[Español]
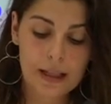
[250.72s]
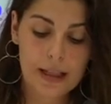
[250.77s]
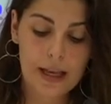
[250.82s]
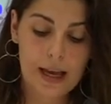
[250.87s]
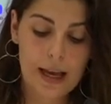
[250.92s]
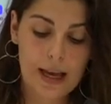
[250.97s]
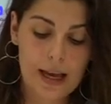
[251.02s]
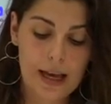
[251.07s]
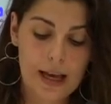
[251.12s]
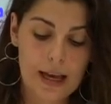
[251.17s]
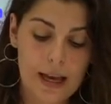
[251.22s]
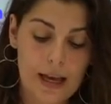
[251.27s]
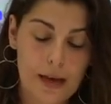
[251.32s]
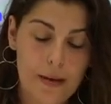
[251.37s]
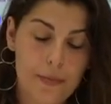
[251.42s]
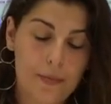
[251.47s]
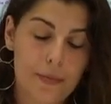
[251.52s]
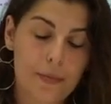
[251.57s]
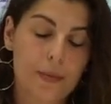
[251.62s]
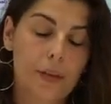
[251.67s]

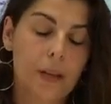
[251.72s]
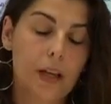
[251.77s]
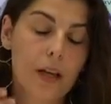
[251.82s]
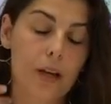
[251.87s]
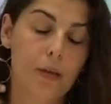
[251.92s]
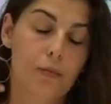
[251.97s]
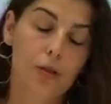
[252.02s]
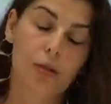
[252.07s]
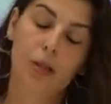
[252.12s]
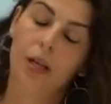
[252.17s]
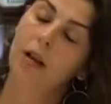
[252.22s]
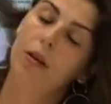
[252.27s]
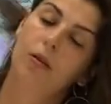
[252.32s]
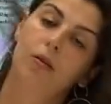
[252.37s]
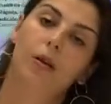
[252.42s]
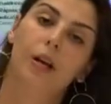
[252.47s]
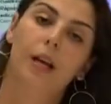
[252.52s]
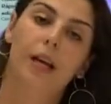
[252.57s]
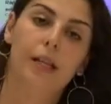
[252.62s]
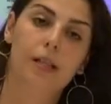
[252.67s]
Em, tenemos
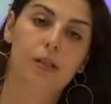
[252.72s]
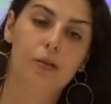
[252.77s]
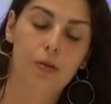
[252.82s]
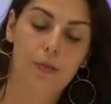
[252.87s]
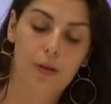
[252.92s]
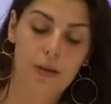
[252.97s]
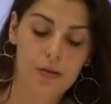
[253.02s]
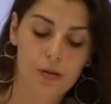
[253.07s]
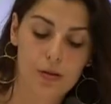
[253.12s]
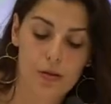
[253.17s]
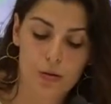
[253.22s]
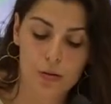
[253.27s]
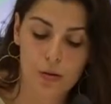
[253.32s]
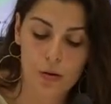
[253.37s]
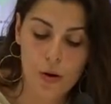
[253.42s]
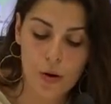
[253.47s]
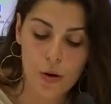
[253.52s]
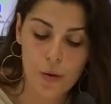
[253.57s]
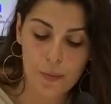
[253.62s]
algo que es novedoso